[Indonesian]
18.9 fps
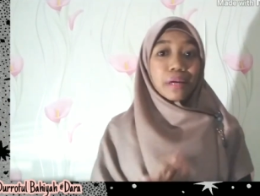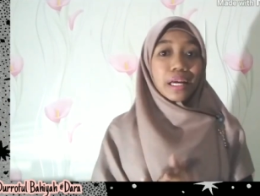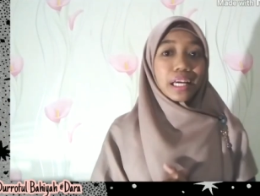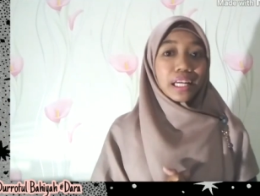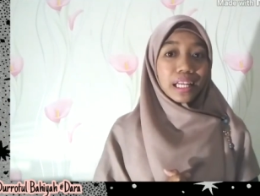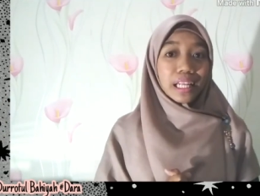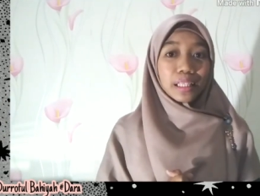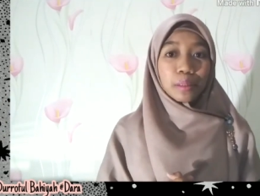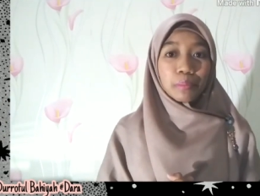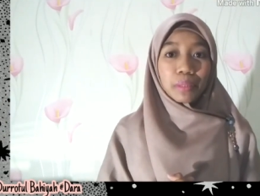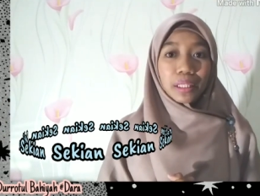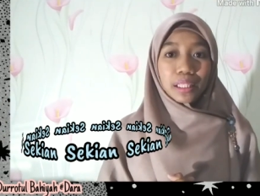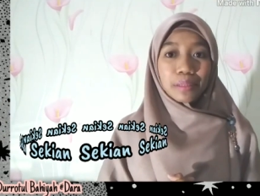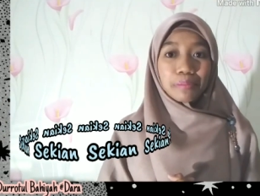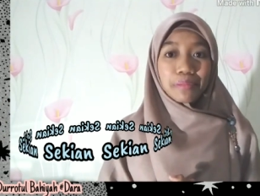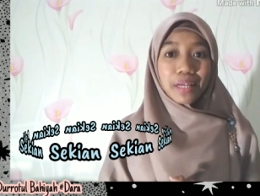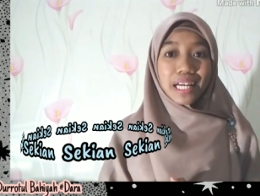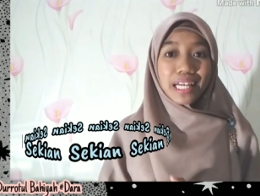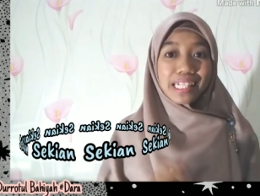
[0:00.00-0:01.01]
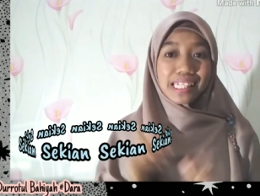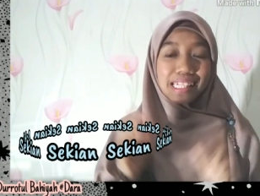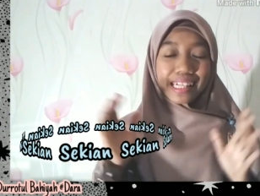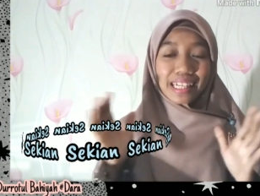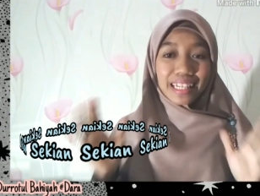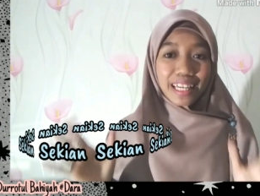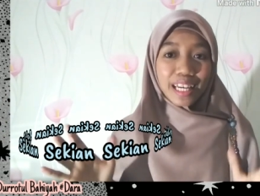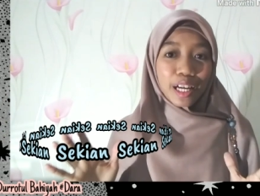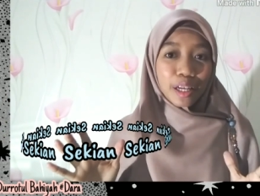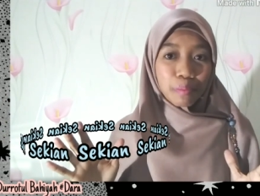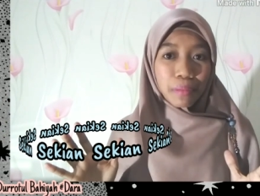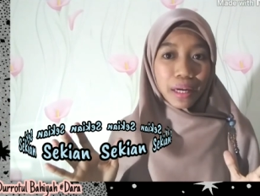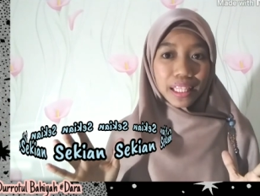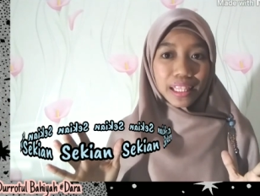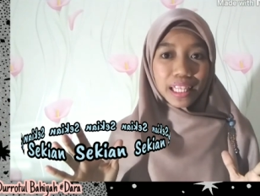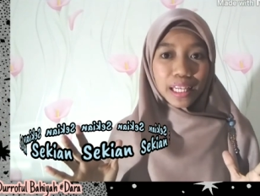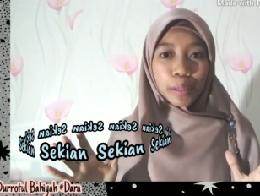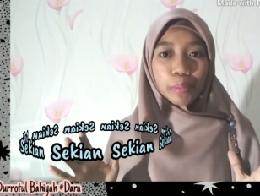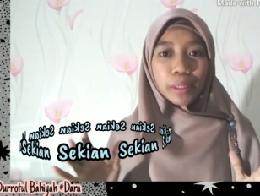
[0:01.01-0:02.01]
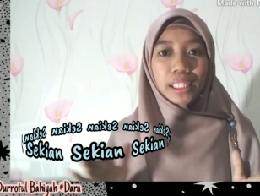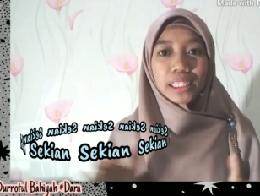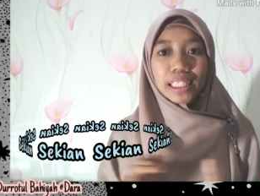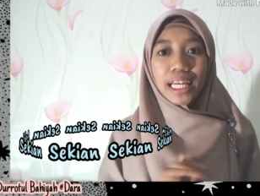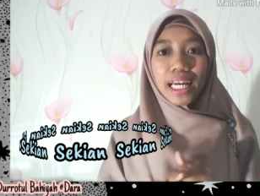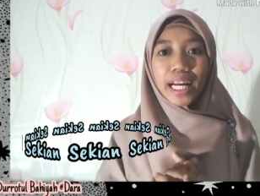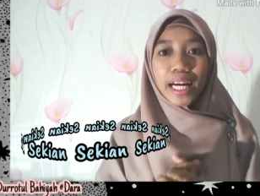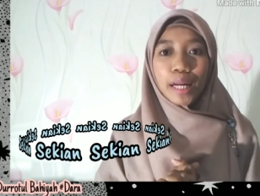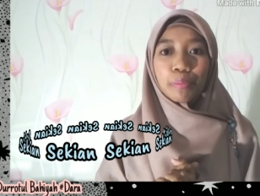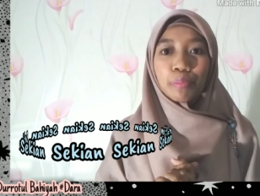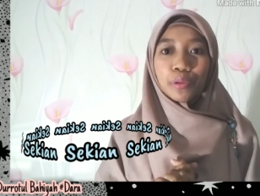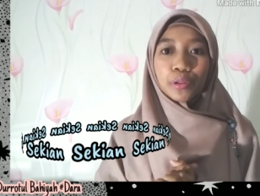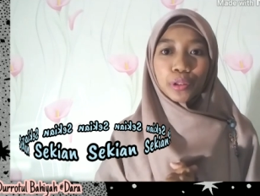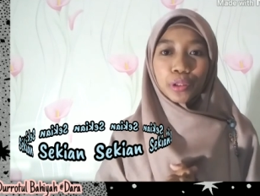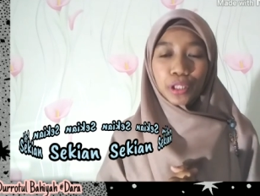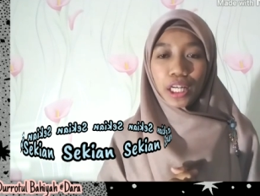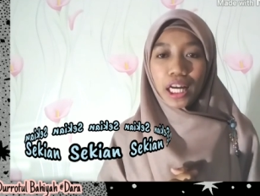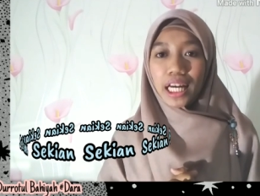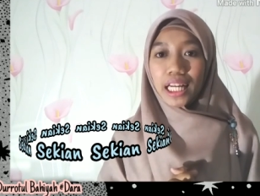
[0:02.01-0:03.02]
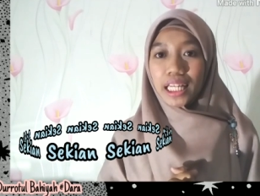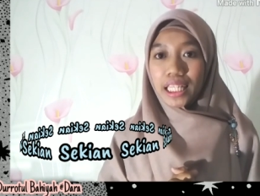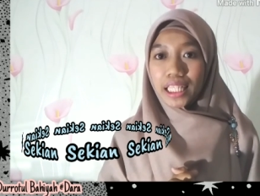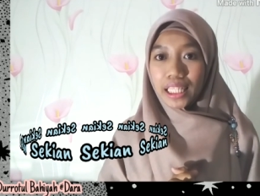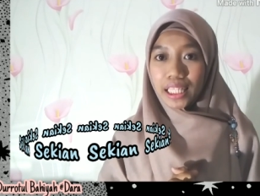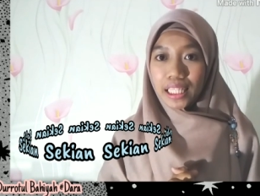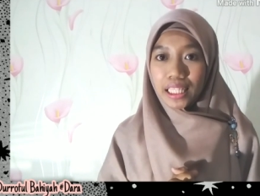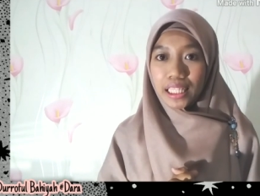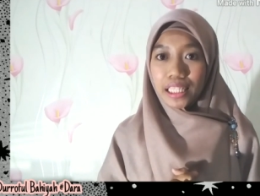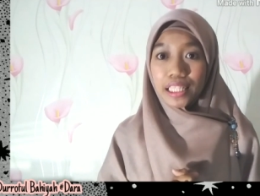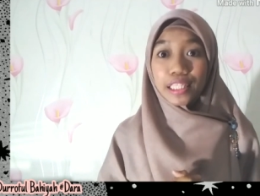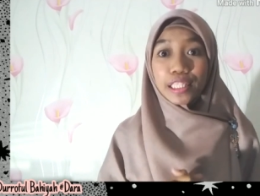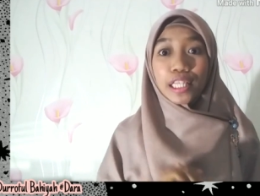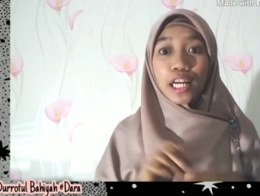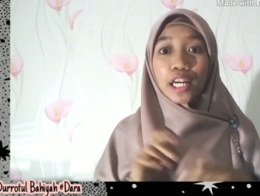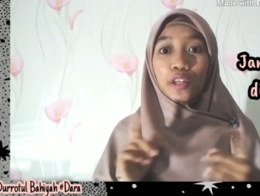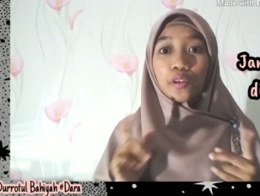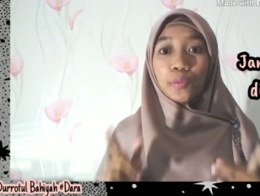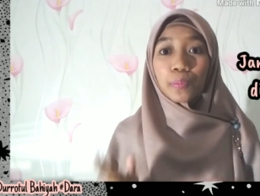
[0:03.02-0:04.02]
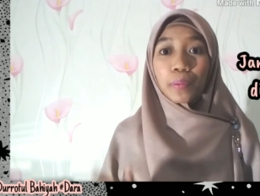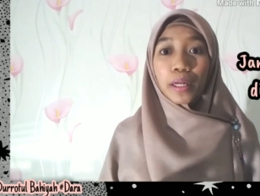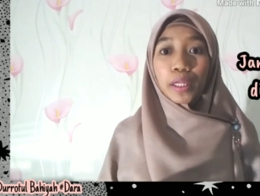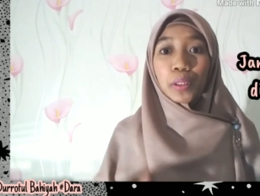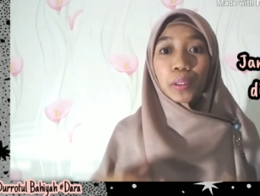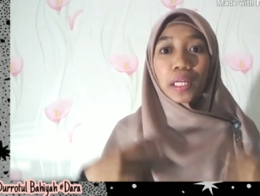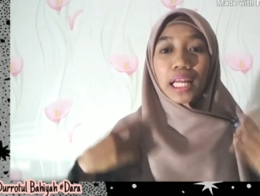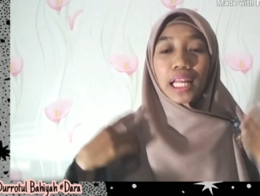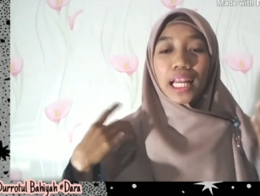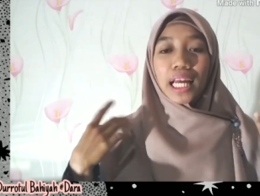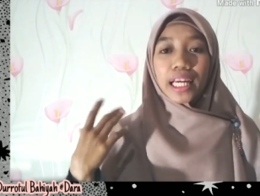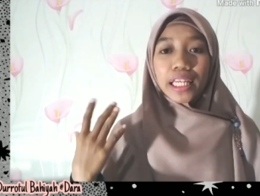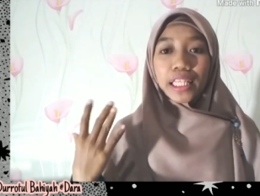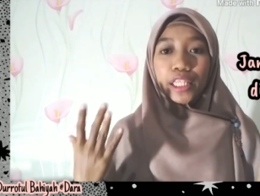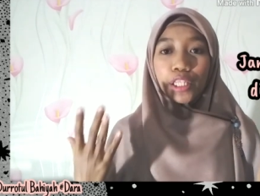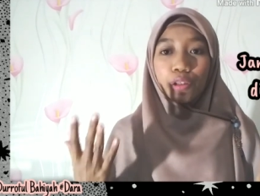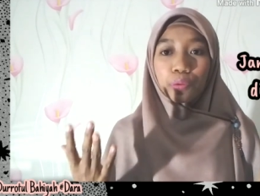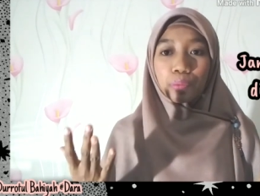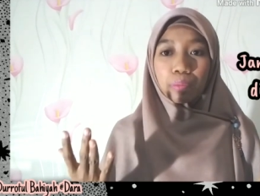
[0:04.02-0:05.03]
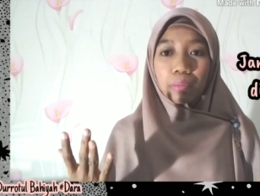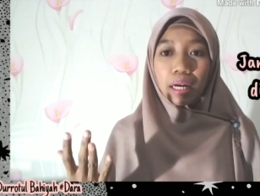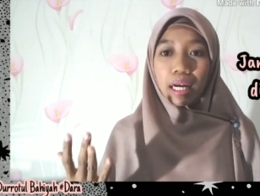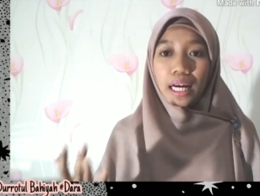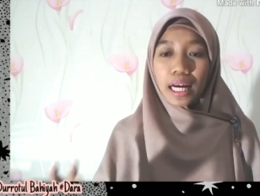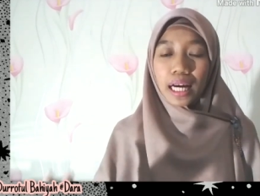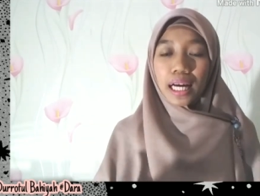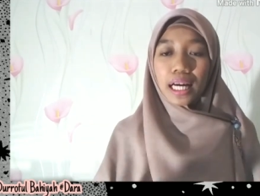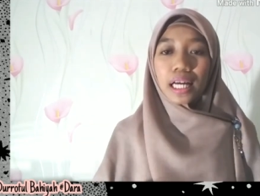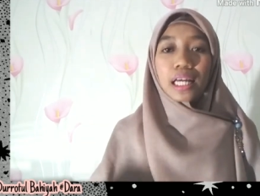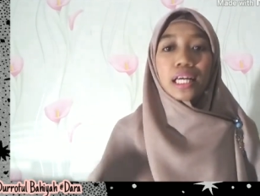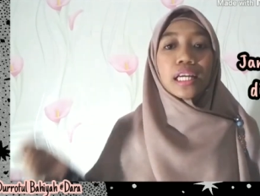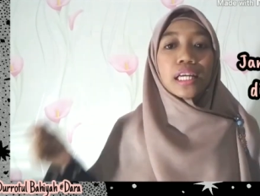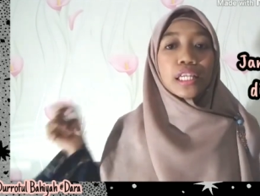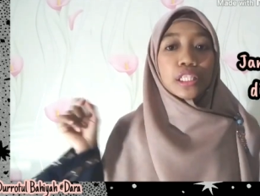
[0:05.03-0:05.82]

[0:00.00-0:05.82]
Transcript: Baiklah teman-teman, sekian materi bahasa Arab untuk hari ini. Jangan lupa diulang lagi di rumah.